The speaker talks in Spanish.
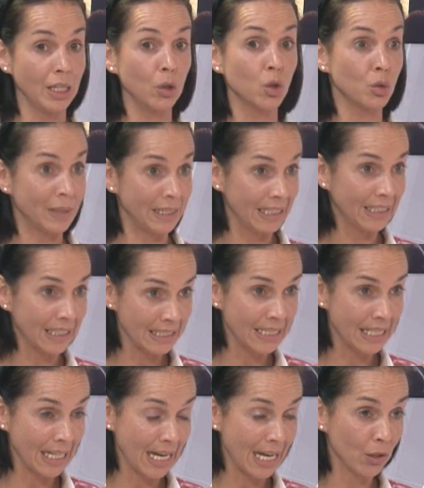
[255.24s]
los 23
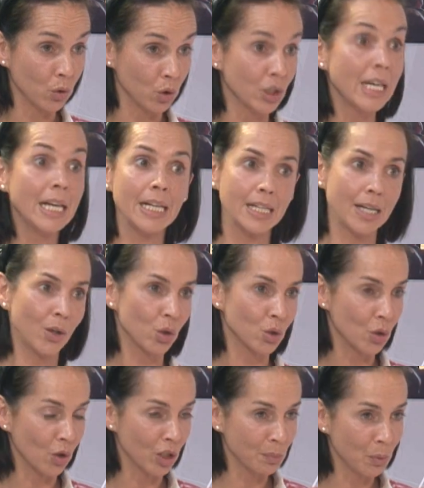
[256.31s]
delegados que nos
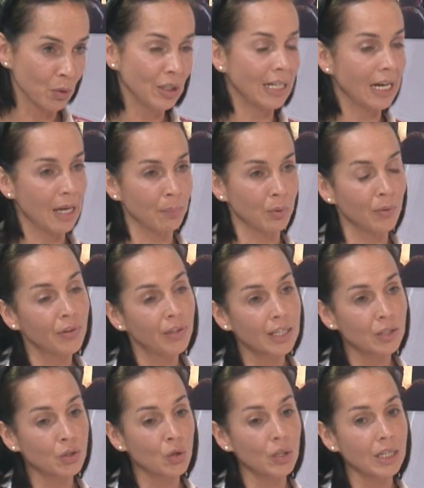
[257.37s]
corresponden a la provincia
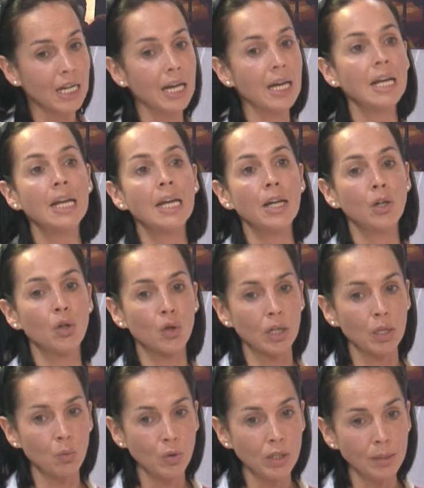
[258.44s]
de Soria nos
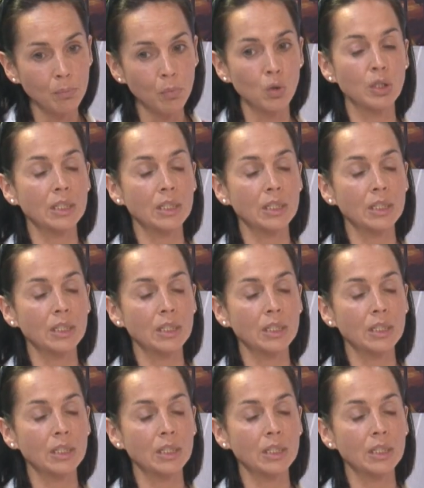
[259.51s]
reunimos,